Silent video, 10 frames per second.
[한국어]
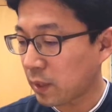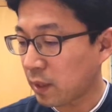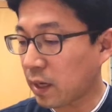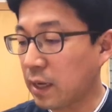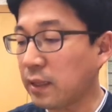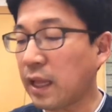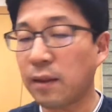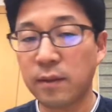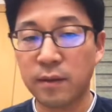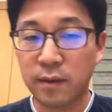그러니까
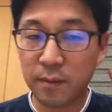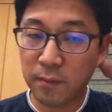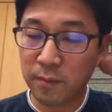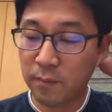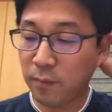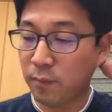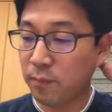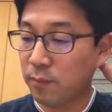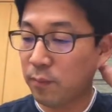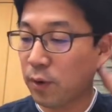일단
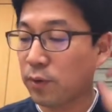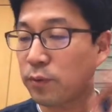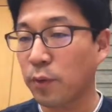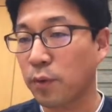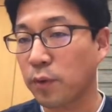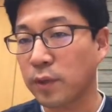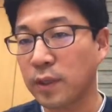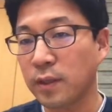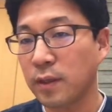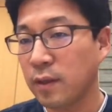
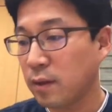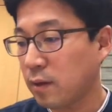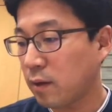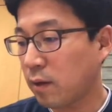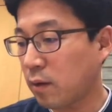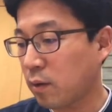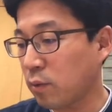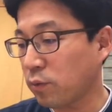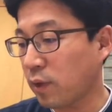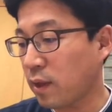머릿속으로는 어,
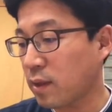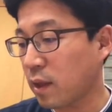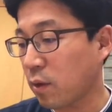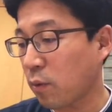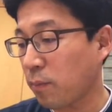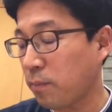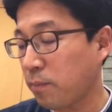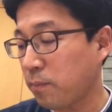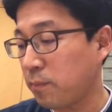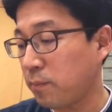코사인
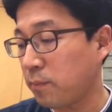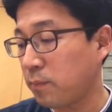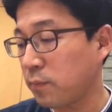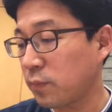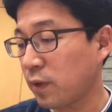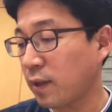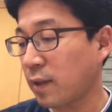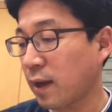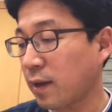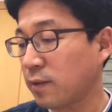제곱
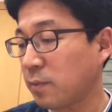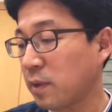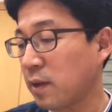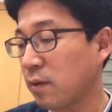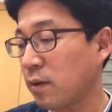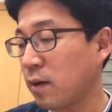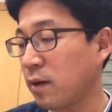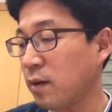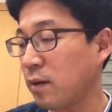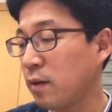세이타가 있으면
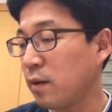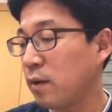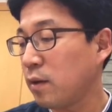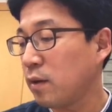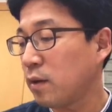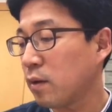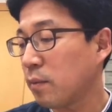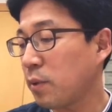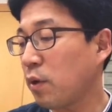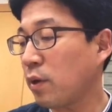이거를
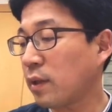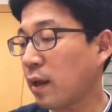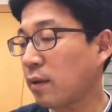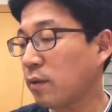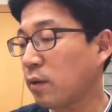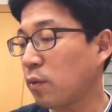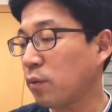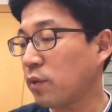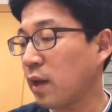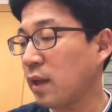필요에 따라서는
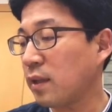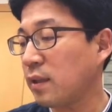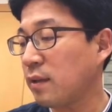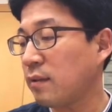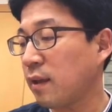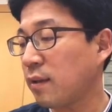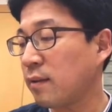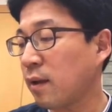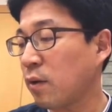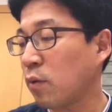코사인
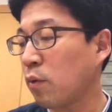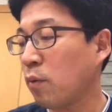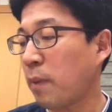2세이타로